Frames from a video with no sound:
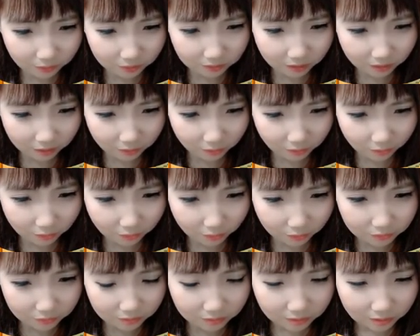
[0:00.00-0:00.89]

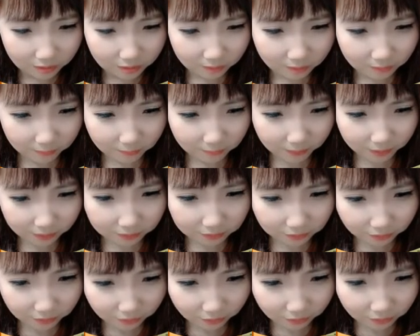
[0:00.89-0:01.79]
akon
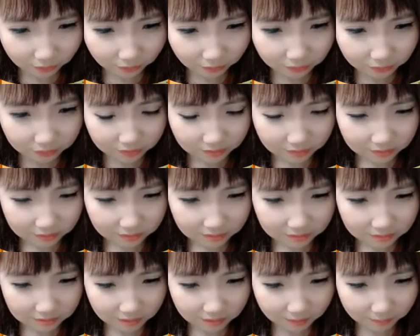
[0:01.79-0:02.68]
pine corn
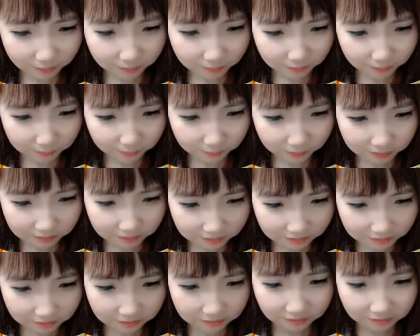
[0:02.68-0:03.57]
sama maple
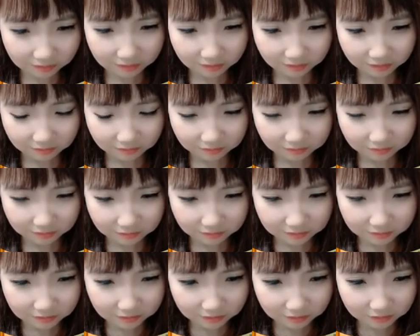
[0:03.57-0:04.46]
seed
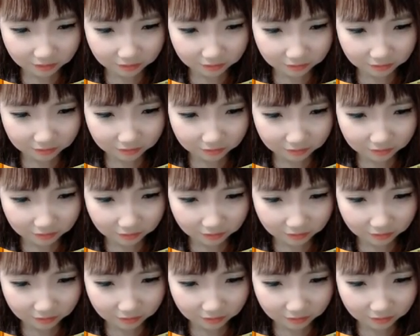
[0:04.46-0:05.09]
jadi kita